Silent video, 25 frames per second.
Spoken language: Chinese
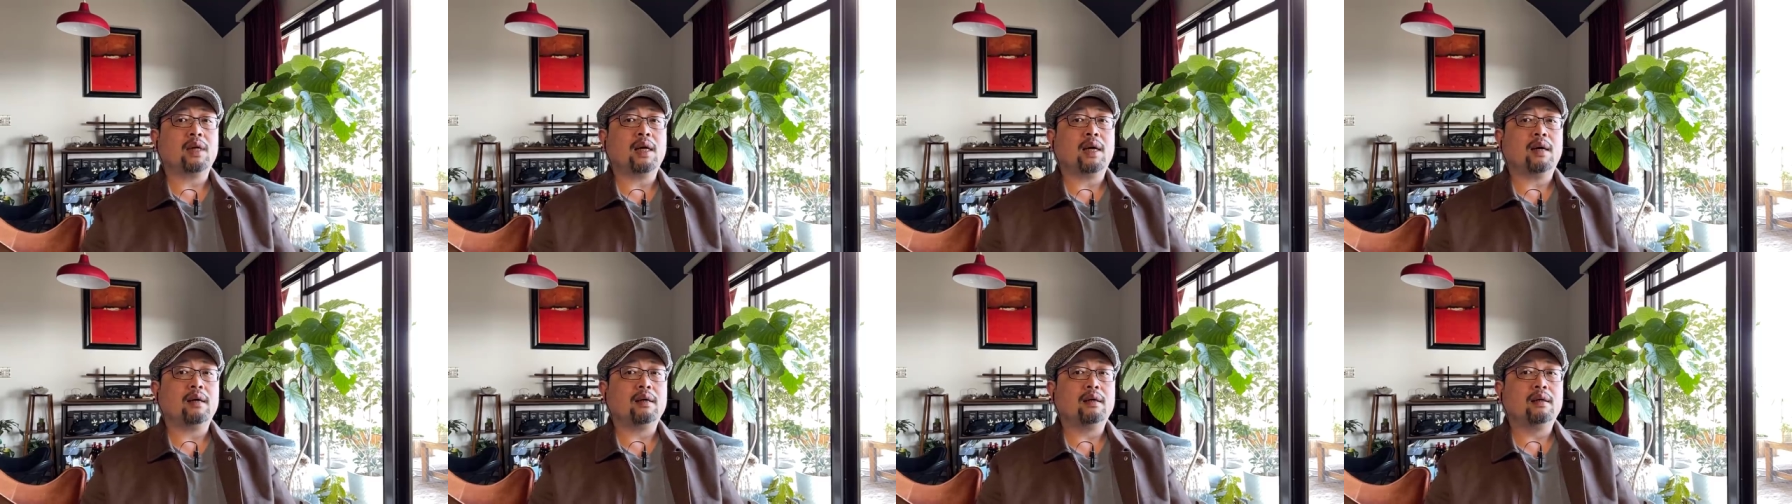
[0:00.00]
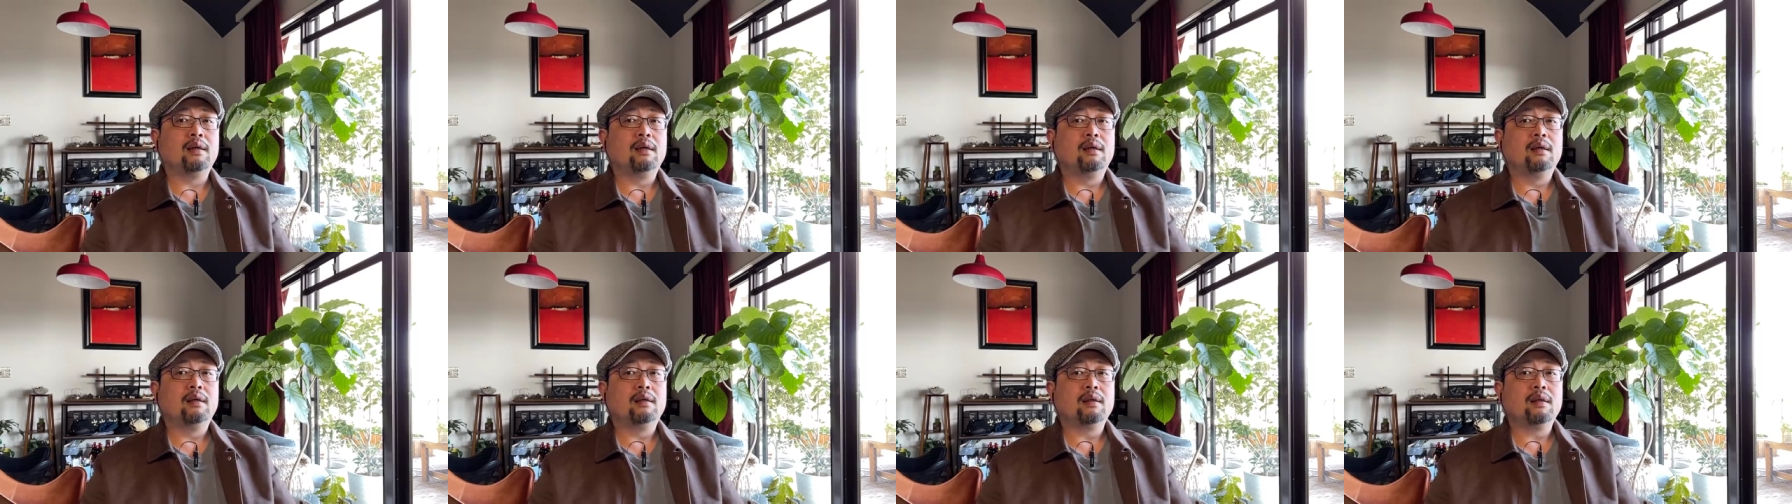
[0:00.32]
大，
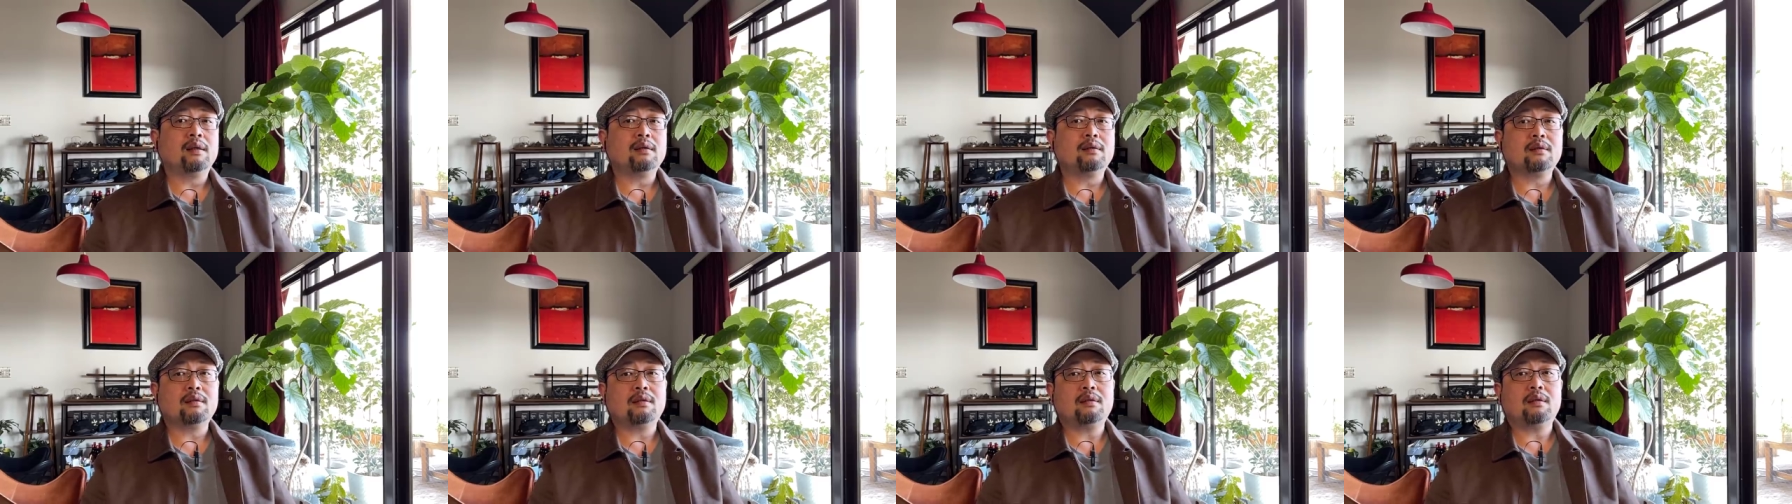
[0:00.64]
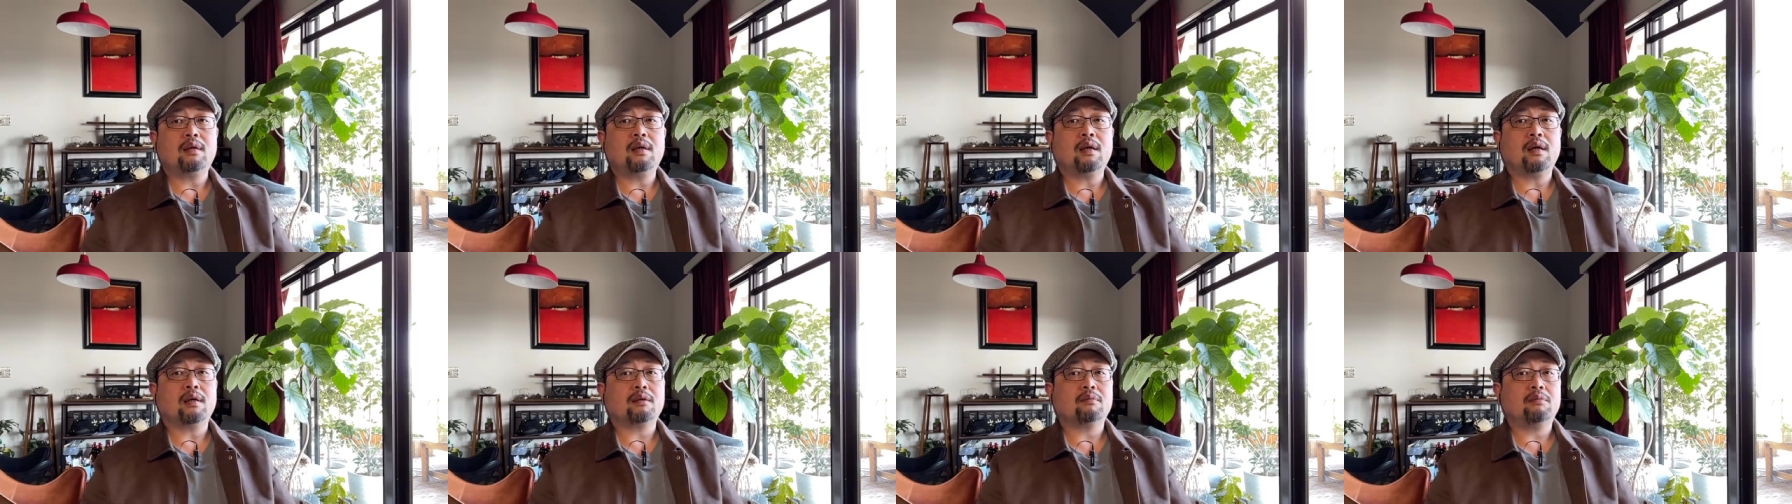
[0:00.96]
它资金
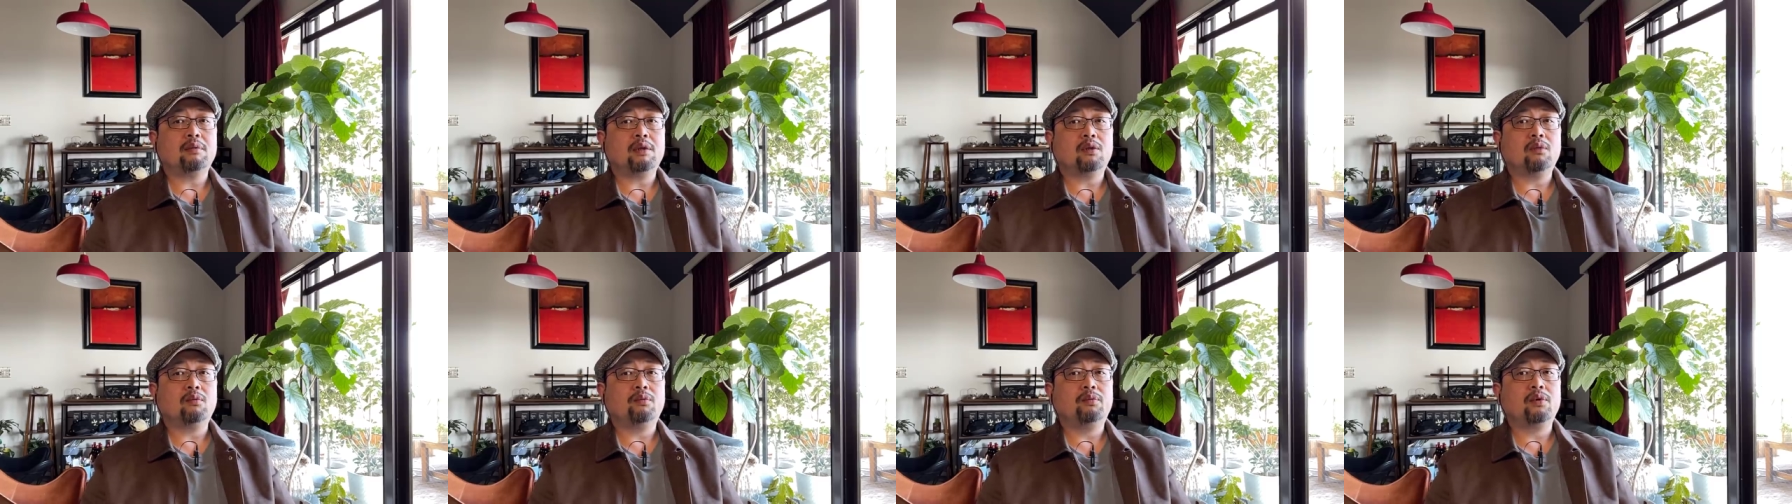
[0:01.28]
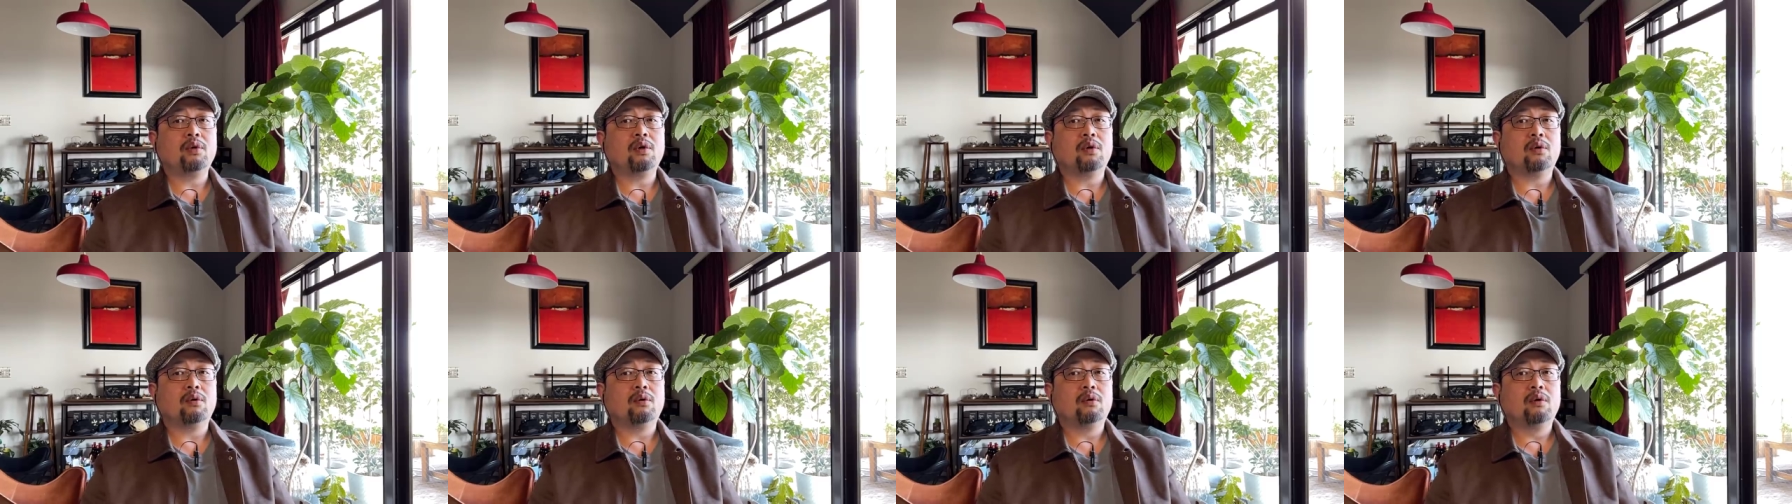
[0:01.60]
量什么的都不
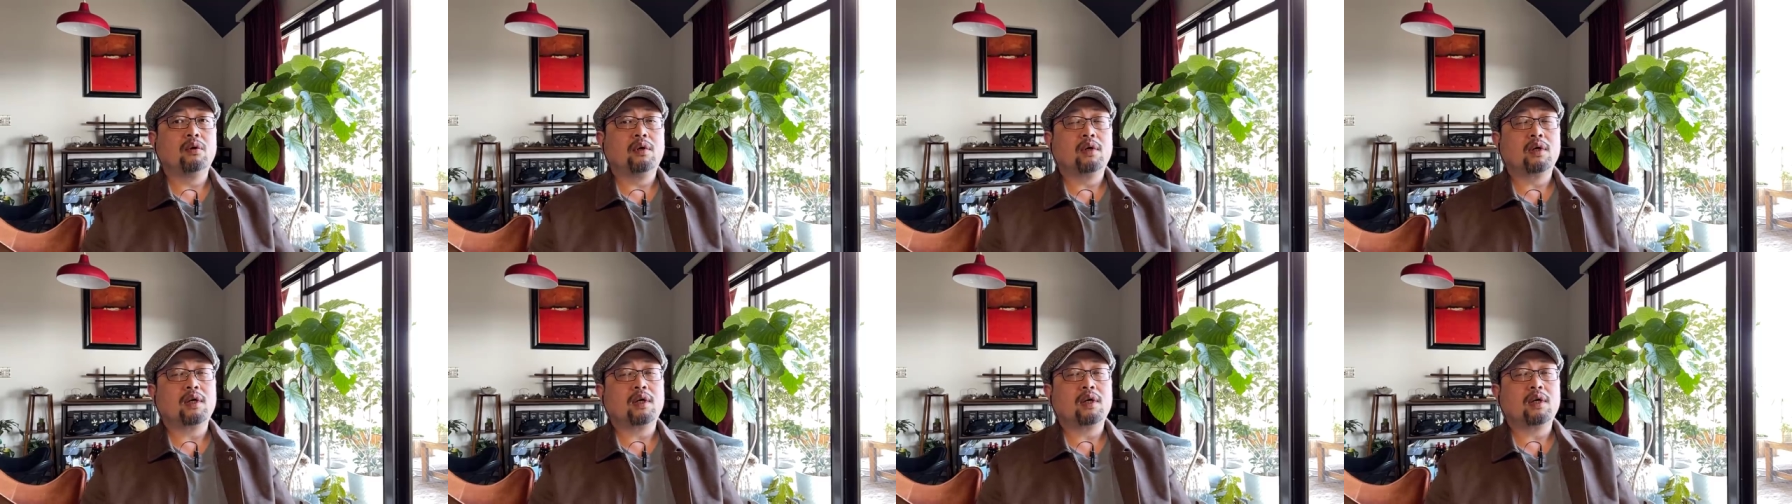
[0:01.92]
够。